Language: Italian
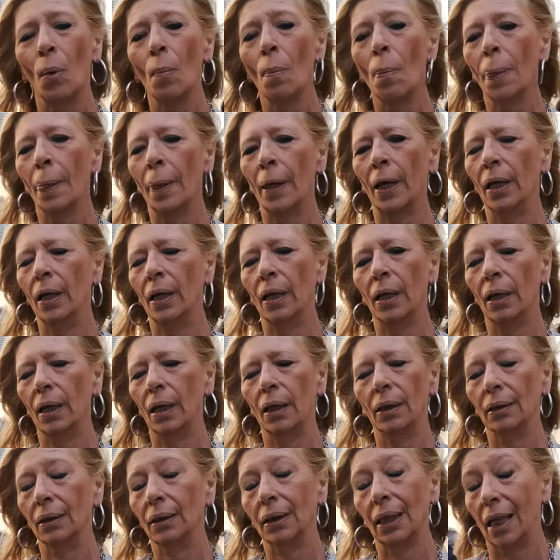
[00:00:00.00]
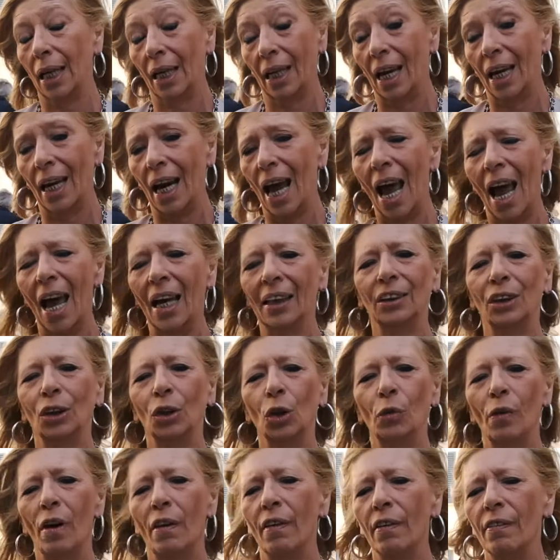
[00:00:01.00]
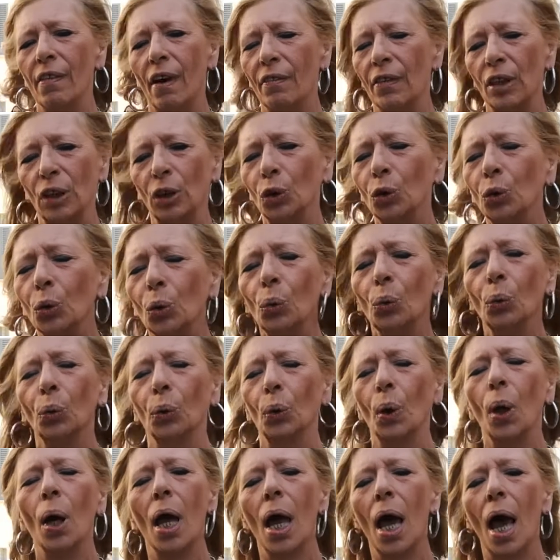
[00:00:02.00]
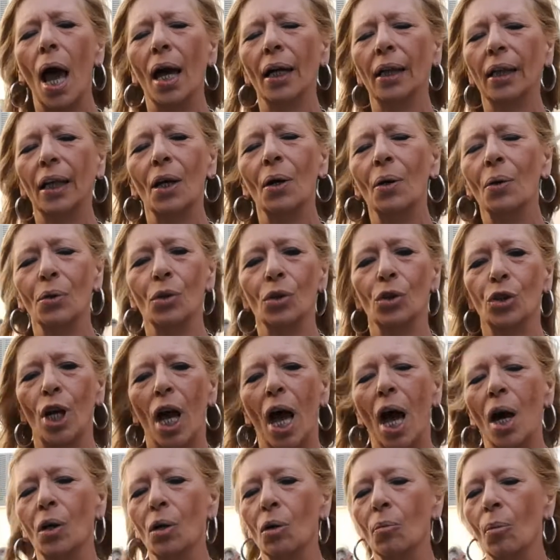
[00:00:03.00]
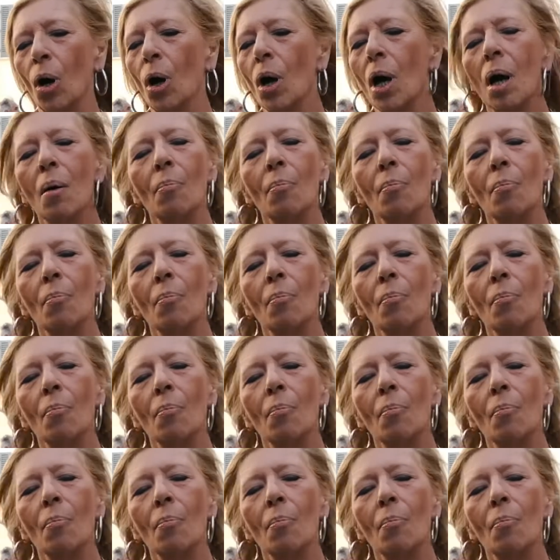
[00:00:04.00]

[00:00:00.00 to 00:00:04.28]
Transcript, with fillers: eh, di Recanati dove aveva vissuto anche con Giacomo,